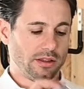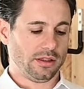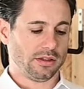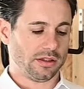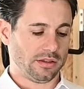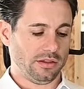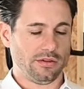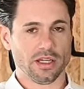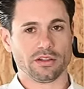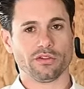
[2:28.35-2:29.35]
die, die, die
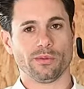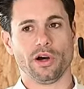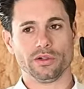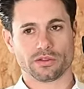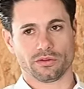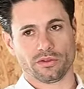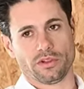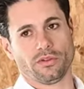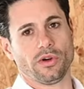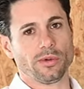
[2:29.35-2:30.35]
Werte vom Haus und von
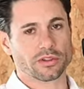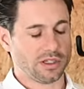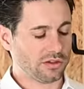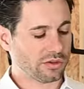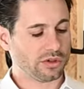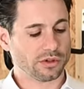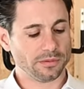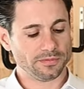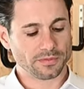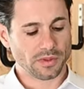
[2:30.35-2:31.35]
der Wallbox anzugucken.